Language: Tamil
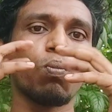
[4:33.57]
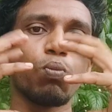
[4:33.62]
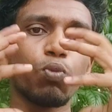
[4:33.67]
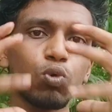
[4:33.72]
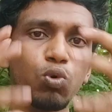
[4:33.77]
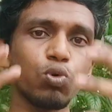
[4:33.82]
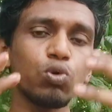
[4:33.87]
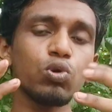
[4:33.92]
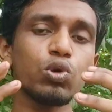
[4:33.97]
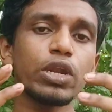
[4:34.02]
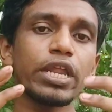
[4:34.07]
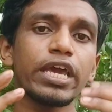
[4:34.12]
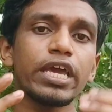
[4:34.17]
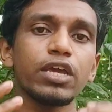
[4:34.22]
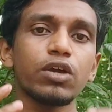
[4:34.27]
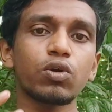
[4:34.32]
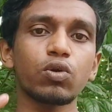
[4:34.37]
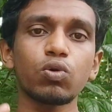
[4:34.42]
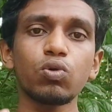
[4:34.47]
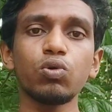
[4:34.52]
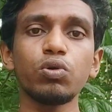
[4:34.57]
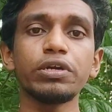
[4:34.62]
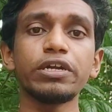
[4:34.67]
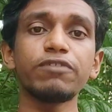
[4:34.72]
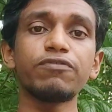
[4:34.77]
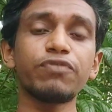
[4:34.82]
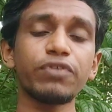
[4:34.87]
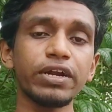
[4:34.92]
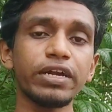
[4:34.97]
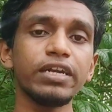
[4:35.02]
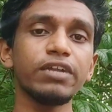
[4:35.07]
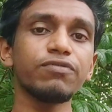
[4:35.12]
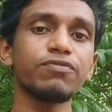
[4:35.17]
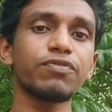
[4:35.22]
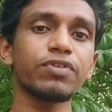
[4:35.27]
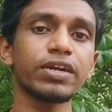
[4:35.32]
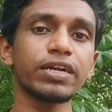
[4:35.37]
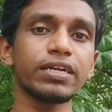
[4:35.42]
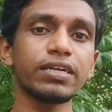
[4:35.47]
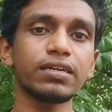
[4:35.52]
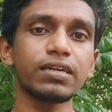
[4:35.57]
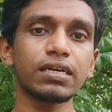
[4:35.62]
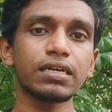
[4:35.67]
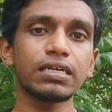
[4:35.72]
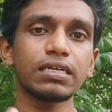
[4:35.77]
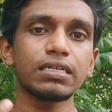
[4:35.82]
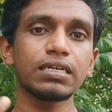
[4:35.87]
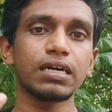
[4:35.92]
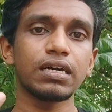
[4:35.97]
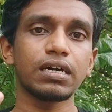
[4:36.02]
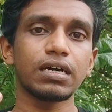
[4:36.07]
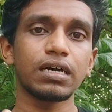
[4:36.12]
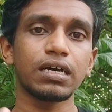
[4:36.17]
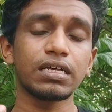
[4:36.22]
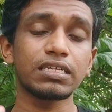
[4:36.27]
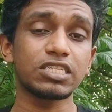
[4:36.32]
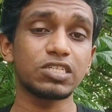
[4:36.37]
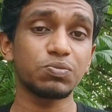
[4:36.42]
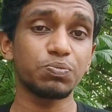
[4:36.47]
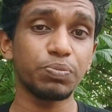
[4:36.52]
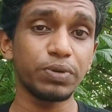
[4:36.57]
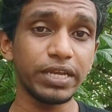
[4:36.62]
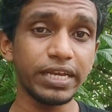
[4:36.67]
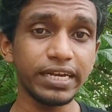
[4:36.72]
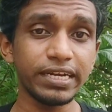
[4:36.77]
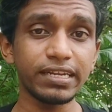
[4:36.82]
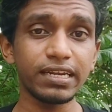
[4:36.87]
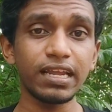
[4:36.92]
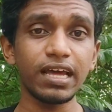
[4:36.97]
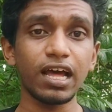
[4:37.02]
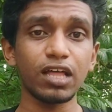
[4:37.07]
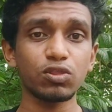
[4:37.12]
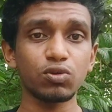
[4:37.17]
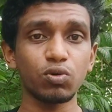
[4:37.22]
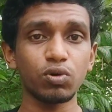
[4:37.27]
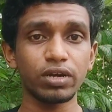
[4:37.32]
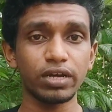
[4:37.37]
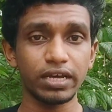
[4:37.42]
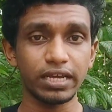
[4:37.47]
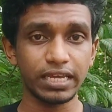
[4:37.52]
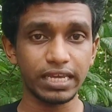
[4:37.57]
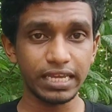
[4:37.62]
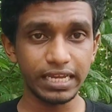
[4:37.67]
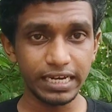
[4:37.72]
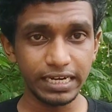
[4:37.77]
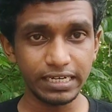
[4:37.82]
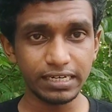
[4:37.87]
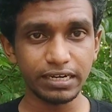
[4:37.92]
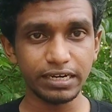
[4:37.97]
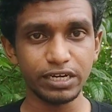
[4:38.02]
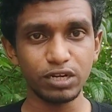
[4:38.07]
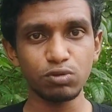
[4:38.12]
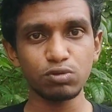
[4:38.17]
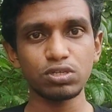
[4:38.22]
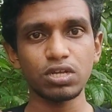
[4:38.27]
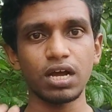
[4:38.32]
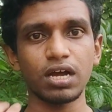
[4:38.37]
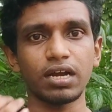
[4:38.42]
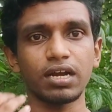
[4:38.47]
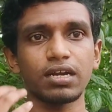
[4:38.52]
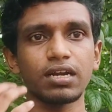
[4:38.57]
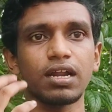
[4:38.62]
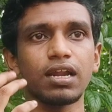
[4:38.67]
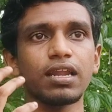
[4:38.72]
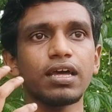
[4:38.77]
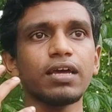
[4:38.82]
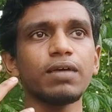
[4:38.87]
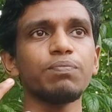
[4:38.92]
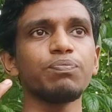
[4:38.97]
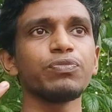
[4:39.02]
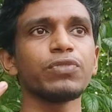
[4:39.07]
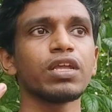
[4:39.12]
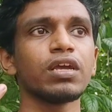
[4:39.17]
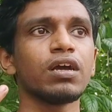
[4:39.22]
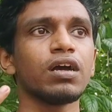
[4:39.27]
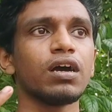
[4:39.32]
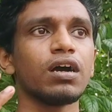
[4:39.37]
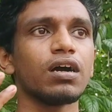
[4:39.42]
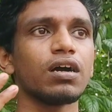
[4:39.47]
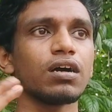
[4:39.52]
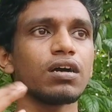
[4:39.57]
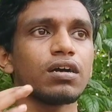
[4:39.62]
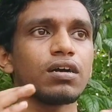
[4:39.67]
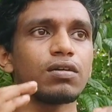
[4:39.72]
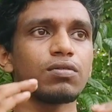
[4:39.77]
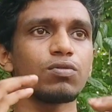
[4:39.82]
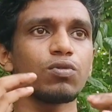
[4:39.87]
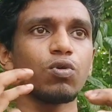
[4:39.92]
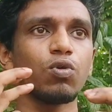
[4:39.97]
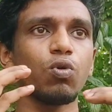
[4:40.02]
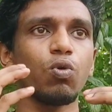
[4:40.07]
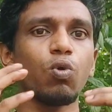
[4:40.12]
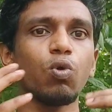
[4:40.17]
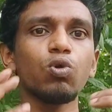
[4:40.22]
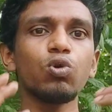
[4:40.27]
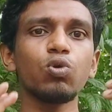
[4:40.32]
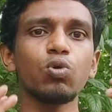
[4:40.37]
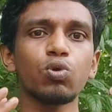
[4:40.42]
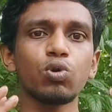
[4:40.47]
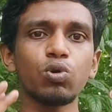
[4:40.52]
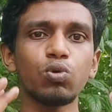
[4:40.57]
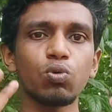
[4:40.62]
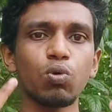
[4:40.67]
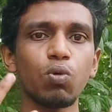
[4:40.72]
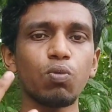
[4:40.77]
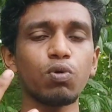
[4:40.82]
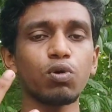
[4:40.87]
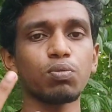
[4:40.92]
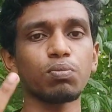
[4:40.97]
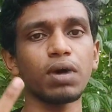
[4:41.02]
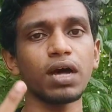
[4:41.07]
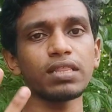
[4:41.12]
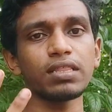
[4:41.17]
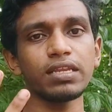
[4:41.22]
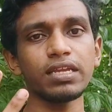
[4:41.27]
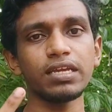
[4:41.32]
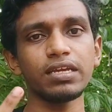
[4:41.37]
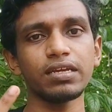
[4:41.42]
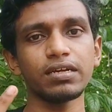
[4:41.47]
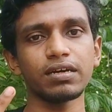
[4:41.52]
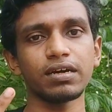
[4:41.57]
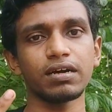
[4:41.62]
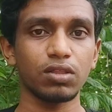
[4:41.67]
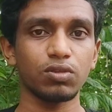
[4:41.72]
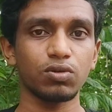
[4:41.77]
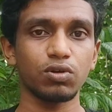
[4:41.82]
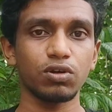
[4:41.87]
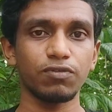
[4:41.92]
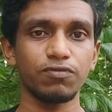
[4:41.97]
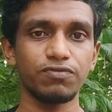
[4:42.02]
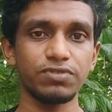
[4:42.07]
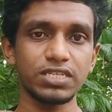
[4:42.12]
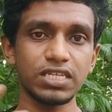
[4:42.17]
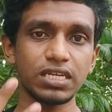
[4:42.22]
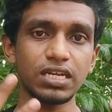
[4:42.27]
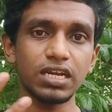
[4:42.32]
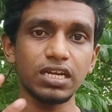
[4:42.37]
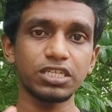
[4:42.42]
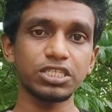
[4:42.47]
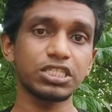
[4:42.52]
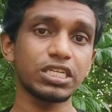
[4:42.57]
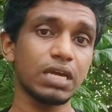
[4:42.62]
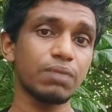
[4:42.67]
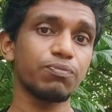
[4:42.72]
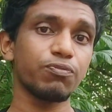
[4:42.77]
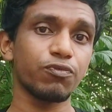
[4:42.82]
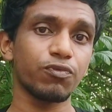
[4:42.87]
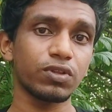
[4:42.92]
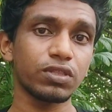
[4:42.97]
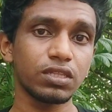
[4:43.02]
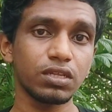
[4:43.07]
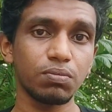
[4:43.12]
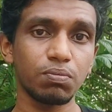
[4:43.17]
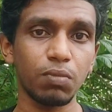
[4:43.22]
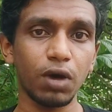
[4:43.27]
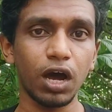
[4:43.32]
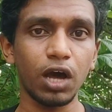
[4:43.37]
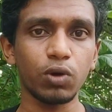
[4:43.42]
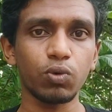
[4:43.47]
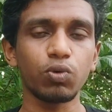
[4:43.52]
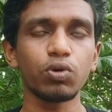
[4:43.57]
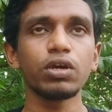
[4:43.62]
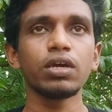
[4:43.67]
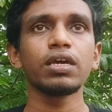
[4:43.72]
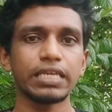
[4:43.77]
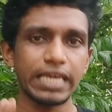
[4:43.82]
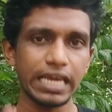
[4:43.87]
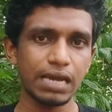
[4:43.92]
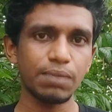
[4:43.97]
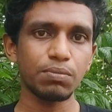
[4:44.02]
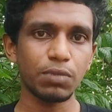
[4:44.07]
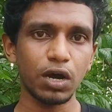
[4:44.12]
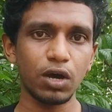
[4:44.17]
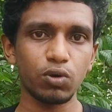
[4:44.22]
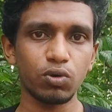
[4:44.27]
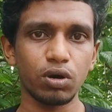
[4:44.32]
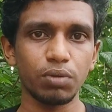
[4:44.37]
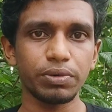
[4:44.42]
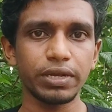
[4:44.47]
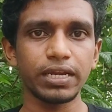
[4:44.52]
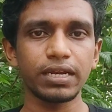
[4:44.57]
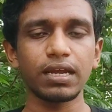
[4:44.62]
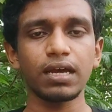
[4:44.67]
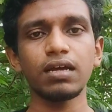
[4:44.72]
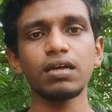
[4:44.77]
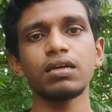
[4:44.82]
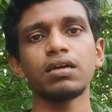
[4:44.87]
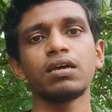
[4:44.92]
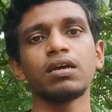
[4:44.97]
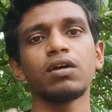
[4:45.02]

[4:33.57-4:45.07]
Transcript: மூணு லேயரும் டிஃப்ரெண்ட் டிஃப்ரெண்ட் ஸ்பீடில் அதோட ஹீட் ரெடியூஸ் ஆகிறனால ஒன்று ஒன்று ஒவ்வொரு மாதிரி அதோட ஃபிசிக்கல் ஷேப் வந்து மாறும் ஏன் மாறும் அப்படின்னா